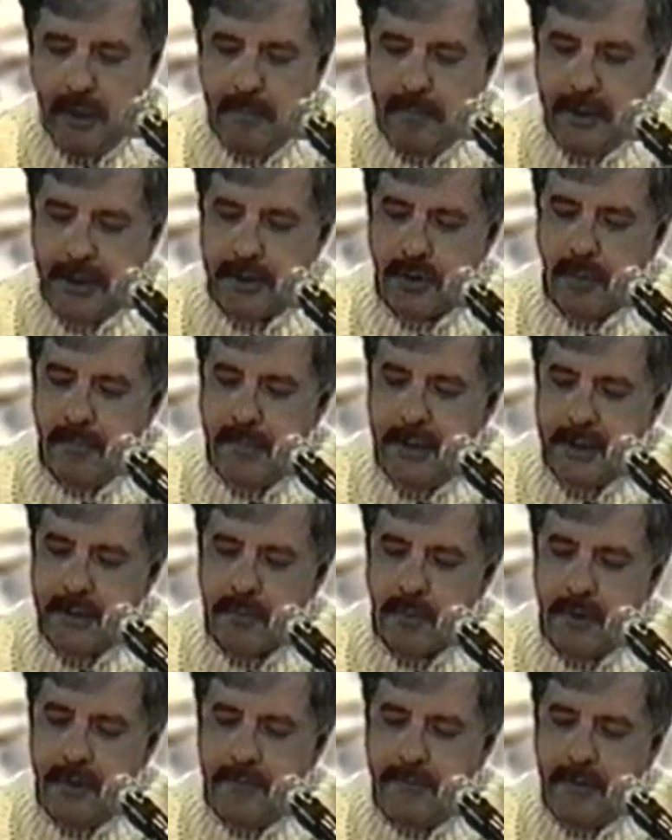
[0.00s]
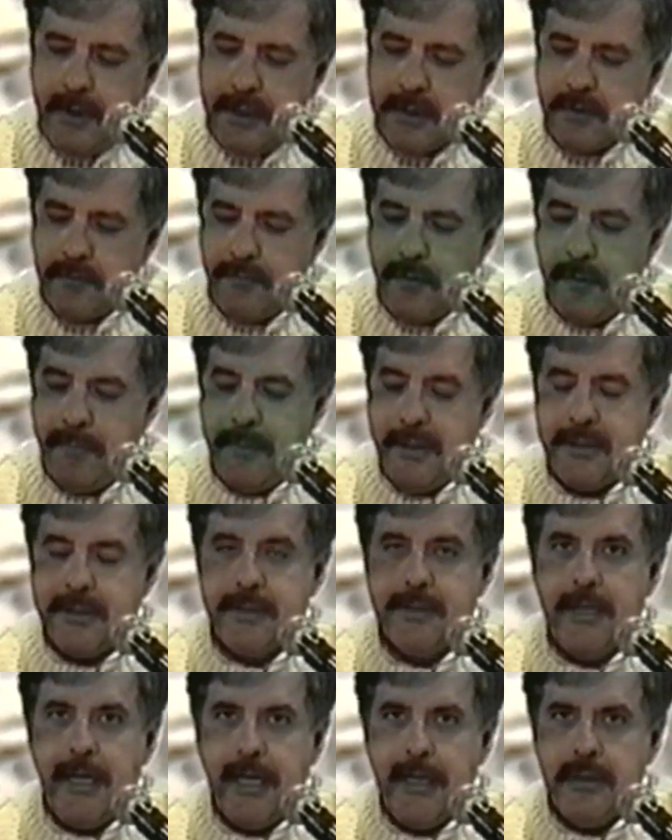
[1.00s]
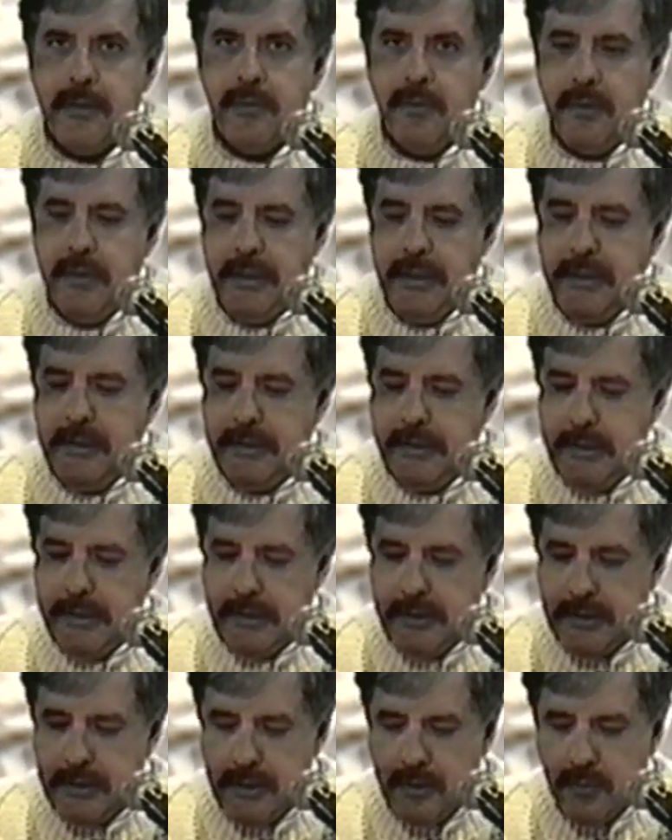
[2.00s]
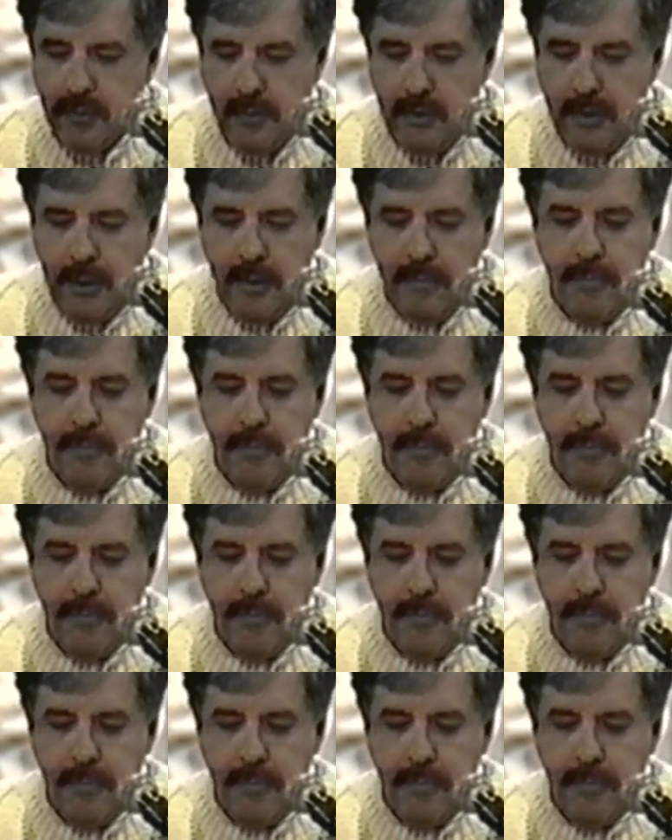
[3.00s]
Mas o mesmo universo foi pensado e dirigido